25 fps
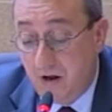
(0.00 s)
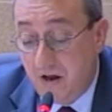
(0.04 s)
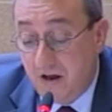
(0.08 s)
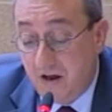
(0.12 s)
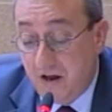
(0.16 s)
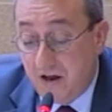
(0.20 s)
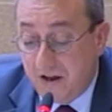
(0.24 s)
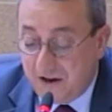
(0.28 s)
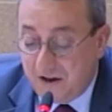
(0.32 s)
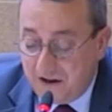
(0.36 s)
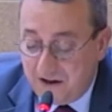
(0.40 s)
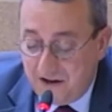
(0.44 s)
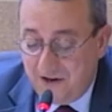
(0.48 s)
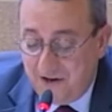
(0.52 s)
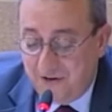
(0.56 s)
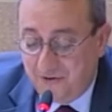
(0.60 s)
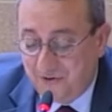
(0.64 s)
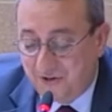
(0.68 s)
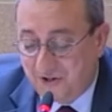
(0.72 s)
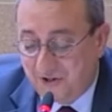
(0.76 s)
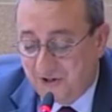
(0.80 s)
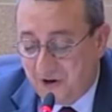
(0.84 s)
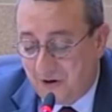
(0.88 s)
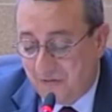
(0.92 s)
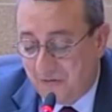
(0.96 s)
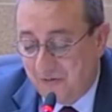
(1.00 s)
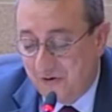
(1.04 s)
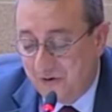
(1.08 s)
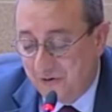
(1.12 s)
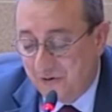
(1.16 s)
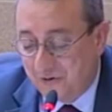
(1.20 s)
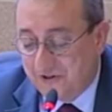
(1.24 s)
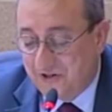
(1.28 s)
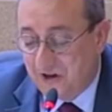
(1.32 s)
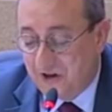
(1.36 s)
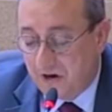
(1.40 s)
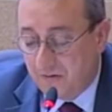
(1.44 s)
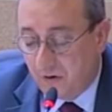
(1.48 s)
il nous semble non
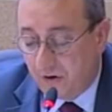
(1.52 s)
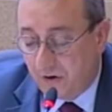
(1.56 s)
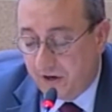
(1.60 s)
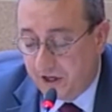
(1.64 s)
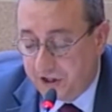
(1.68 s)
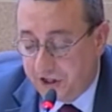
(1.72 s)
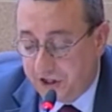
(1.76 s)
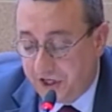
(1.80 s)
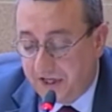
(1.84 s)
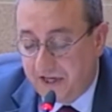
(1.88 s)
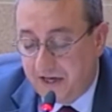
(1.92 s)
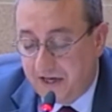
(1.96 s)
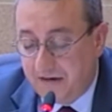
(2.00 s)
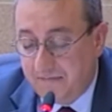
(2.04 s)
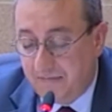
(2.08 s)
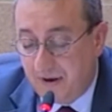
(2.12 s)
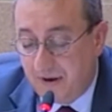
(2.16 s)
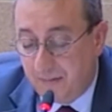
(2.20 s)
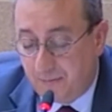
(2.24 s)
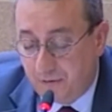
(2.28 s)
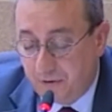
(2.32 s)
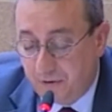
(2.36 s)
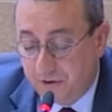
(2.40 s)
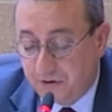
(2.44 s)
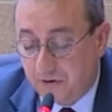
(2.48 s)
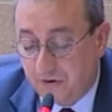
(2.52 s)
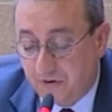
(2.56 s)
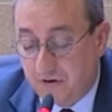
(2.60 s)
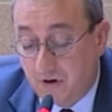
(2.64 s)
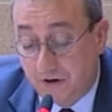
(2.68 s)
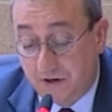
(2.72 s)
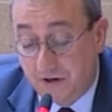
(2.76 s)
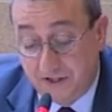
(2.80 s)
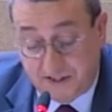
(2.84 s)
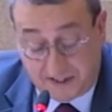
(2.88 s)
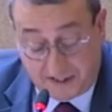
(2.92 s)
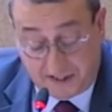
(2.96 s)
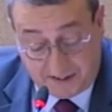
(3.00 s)
seulement légitime, mais plus encore
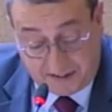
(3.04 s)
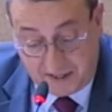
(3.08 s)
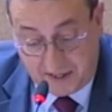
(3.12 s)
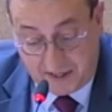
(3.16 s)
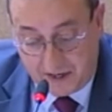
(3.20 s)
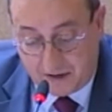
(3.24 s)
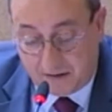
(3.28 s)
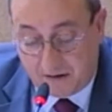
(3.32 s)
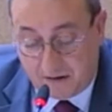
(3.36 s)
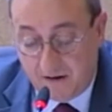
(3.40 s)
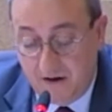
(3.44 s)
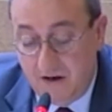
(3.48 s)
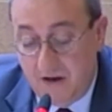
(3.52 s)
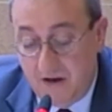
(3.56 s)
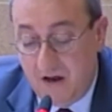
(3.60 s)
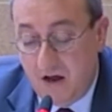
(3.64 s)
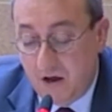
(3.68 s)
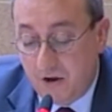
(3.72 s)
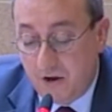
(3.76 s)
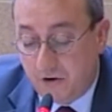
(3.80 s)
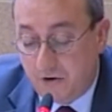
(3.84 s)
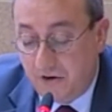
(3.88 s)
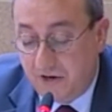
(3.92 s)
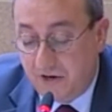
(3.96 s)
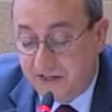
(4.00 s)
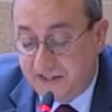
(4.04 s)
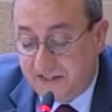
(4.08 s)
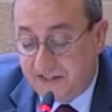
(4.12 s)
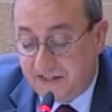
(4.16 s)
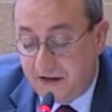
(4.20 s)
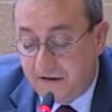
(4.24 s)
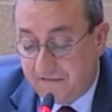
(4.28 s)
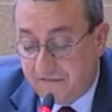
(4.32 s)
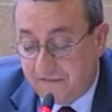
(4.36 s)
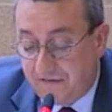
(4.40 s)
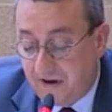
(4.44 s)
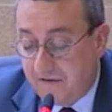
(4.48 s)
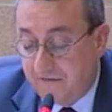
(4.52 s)
nécessaire que les
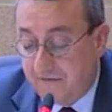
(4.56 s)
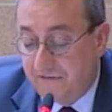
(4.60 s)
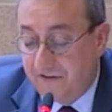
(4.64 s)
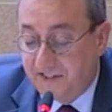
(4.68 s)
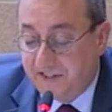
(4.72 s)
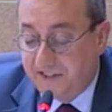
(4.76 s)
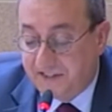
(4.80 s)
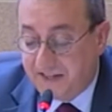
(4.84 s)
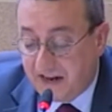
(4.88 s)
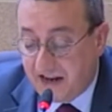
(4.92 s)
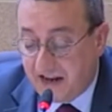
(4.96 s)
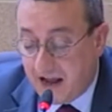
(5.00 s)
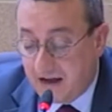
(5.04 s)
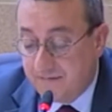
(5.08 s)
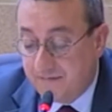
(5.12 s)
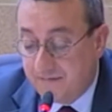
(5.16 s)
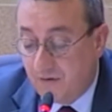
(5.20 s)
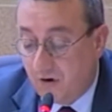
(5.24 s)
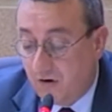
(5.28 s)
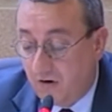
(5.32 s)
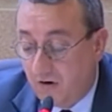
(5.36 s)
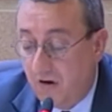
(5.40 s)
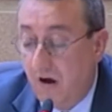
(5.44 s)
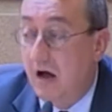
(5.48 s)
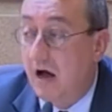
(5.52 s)
CFA visent également à